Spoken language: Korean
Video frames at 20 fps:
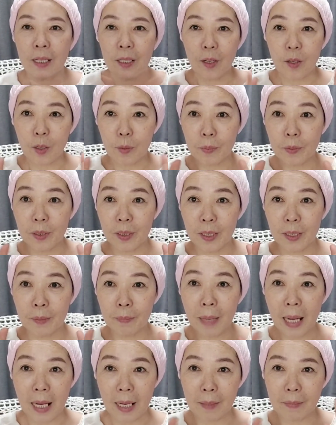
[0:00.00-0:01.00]

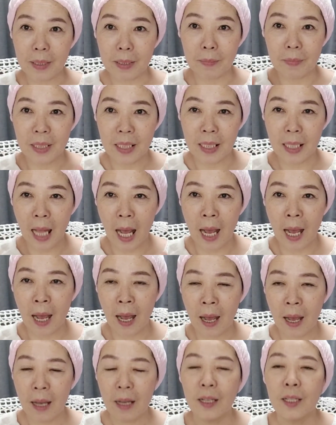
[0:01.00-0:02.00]
여러분
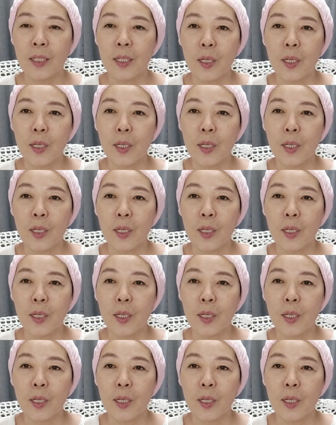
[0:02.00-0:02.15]
반갑습니다.